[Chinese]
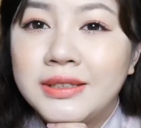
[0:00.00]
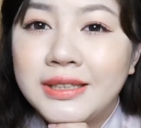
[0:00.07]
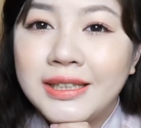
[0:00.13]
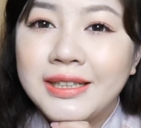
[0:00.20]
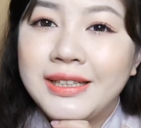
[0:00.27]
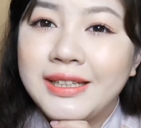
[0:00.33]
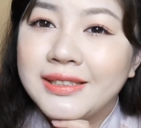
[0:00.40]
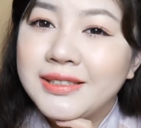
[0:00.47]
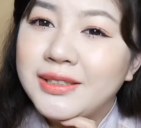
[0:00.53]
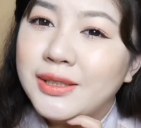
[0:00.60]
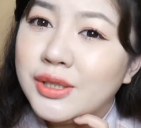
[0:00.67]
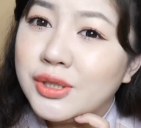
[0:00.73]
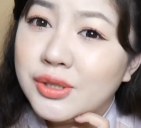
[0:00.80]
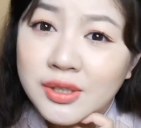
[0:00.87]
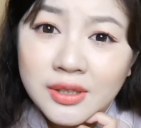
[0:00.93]
这个颜
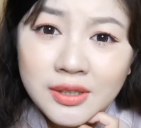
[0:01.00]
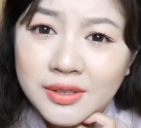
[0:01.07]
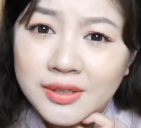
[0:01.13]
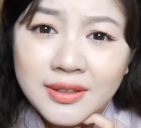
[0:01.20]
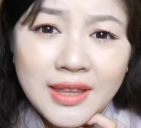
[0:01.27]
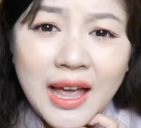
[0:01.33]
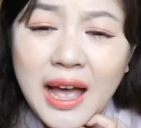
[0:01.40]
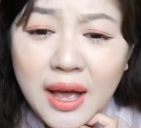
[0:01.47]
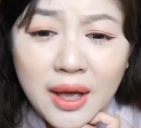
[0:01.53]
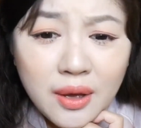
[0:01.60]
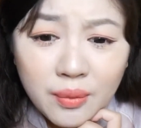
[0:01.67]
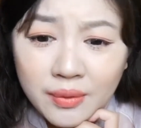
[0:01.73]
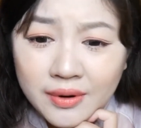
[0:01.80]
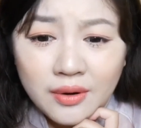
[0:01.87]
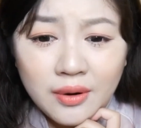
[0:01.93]
色也真的是
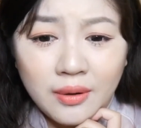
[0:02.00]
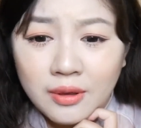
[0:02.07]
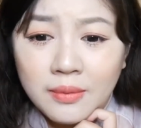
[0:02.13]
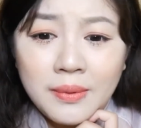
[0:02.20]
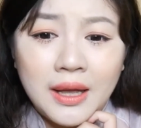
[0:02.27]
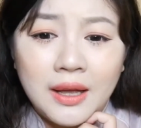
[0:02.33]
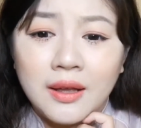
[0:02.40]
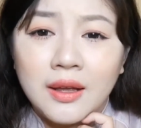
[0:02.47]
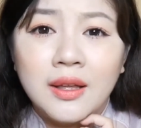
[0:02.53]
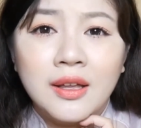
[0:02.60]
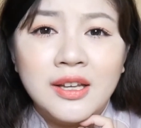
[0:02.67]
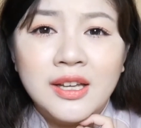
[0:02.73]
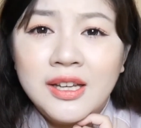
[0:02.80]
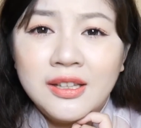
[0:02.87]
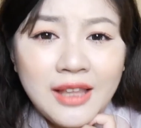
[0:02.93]
太温柔了吧，
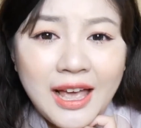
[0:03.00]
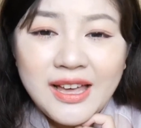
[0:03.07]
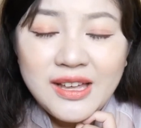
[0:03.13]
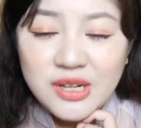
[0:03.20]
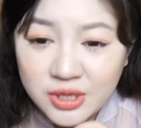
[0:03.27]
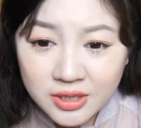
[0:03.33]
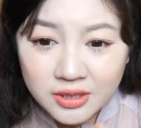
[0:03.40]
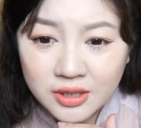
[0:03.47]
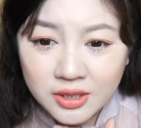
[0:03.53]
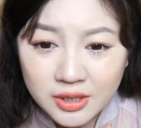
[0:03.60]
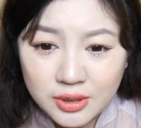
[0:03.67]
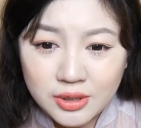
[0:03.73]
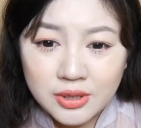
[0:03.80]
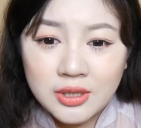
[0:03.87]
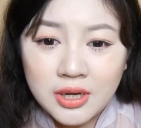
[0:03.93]
太适合
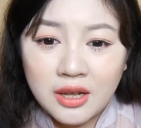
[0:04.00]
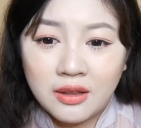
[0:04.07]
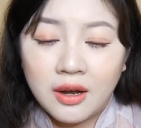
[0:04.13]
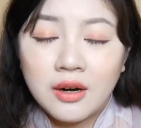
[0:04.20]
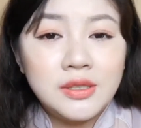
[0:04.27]
职场了。